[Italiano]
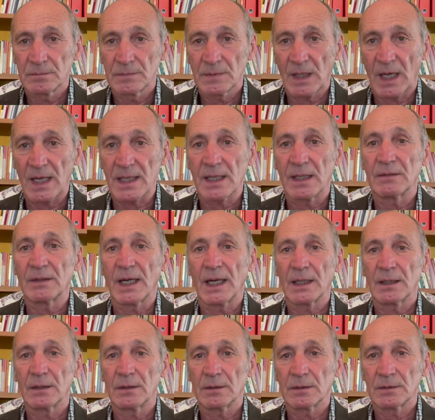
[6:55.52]
a
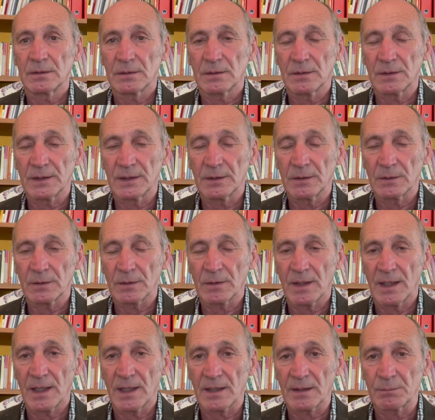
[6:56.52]
cavallo con le loro
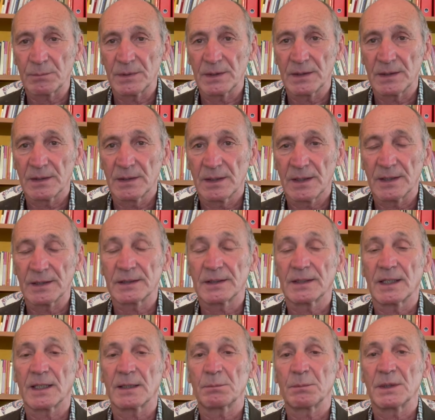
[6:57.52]
armi e
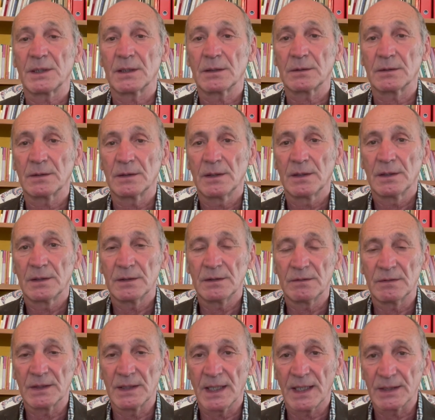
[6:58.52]
sterminano i
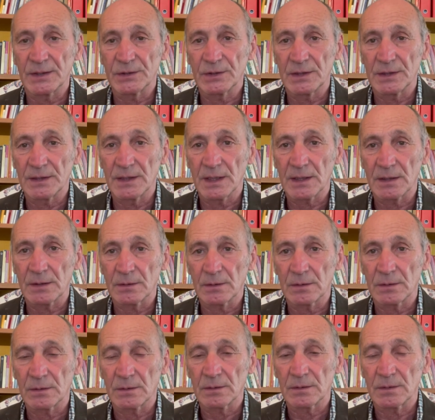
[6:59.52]
villaggi di
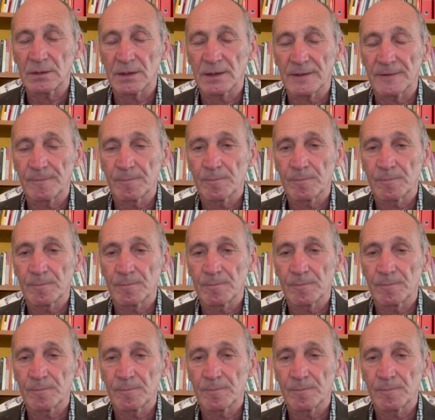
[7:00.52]
agricoltori.